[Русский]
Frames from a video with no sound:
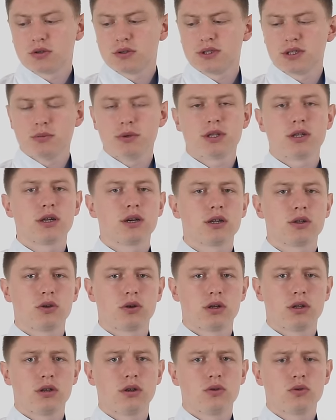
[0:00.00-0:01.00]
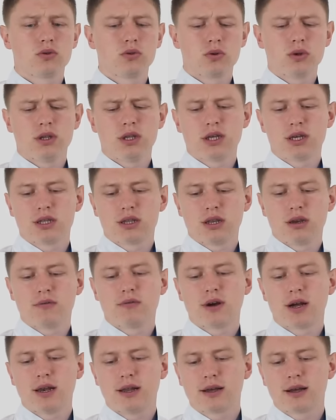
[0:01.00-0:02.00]
То есть все методы, которые я даю, турник, три
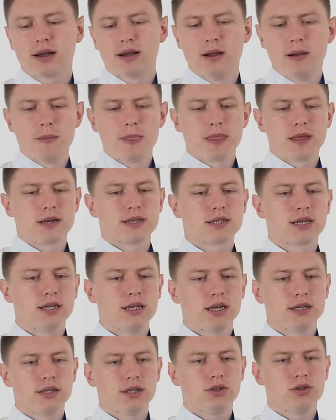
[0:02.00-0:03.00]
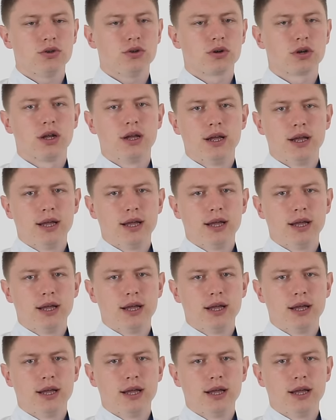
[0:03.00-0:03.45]
валика, разгонять отек,